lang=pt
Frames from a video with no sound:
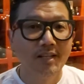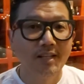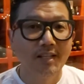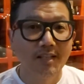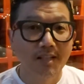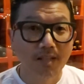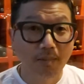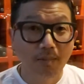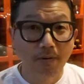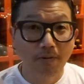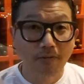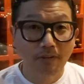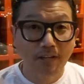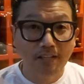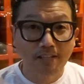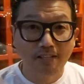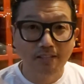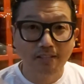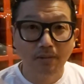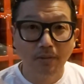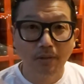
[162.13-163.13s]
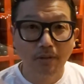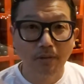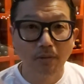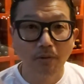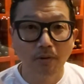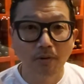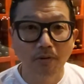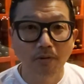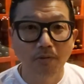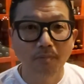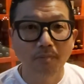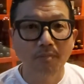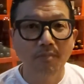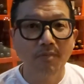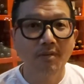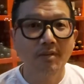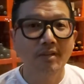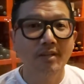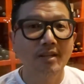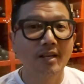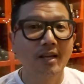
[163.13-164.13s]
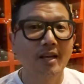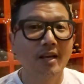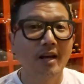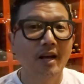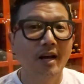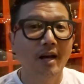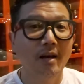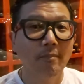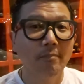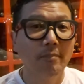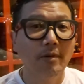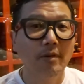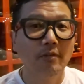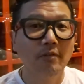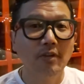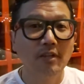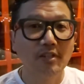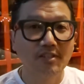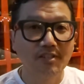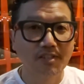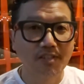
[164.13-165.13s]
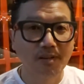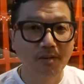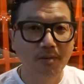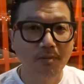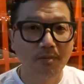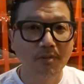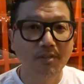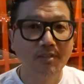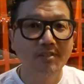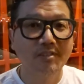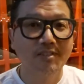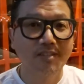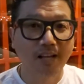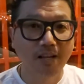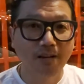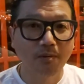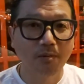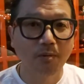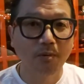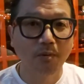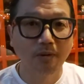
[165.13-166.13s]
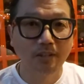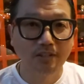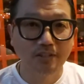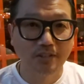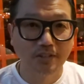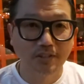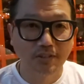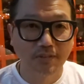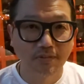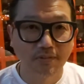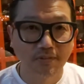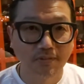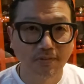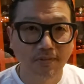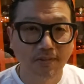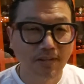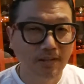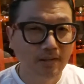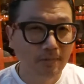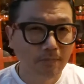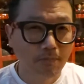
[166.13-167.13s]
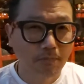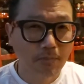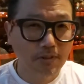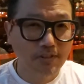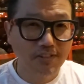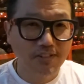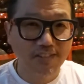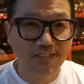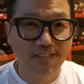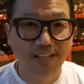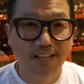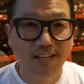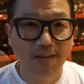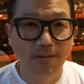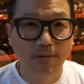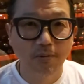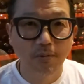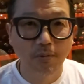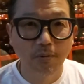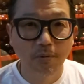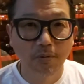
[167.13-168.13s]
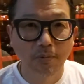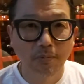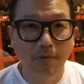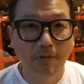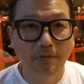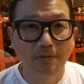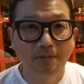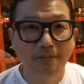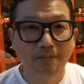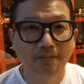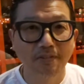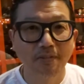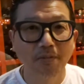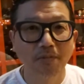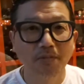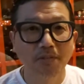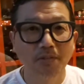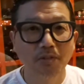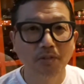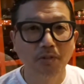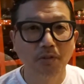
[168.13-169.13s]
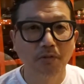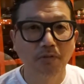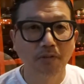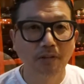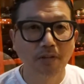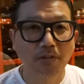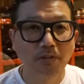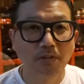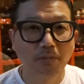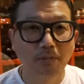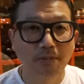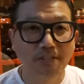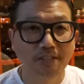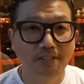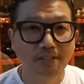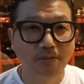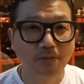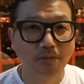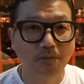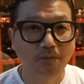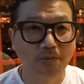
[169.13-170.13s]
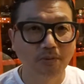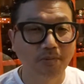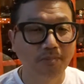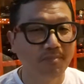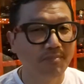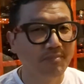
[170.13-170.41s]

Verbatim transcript: E tem uma frase que eu adoro, que é a perfeição está no coletivo. Pesquisa lá no Google para você ver um vídeo que eu falo sobre esse assunto.